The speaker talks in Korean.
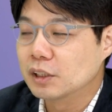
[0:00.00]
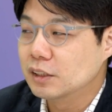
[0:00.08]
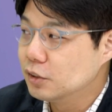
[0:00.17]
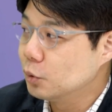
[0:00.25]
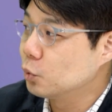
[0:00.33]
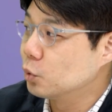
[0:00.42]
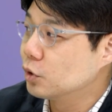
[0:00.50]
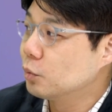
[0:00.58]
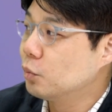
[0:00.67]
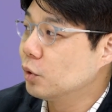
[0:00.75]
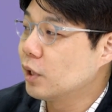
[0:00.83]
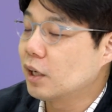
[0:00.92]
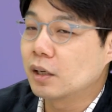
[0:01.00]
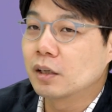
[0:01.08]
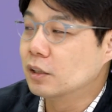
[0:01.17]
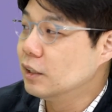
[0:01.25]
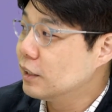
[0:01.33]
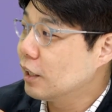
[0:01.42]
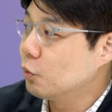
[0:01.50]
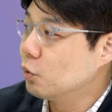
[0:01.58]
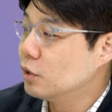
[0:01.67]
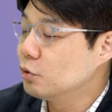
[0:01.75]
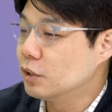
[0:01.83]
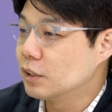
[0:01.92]
이전 고점보다 그 이상
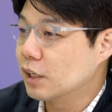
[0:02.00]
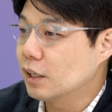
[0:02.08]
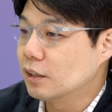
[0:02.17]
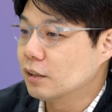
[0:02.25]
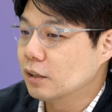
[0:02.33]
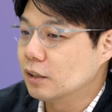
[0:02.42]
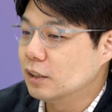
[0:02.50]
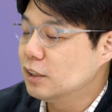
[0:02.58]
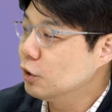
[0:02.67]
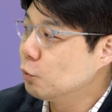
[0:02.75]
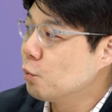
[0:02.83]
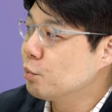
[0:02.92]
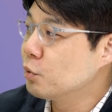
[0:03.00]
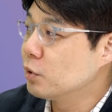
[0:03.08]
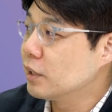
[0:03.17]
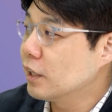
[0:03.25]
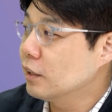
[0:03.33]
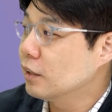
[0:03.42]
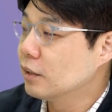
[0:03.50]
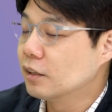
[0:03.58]
올릴 수 있을까? 이 점 오 퍼센트 이상?